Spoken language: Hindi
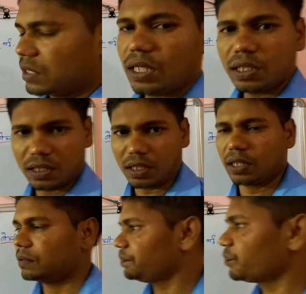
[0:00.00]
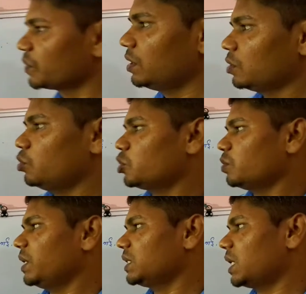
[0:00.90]
सेलिंग किया गया उस
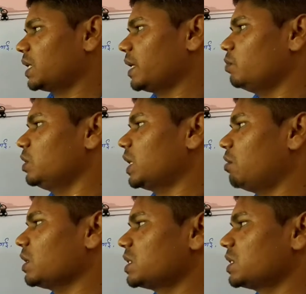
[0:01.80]
मेज का क्रय मूल्य क्या होगा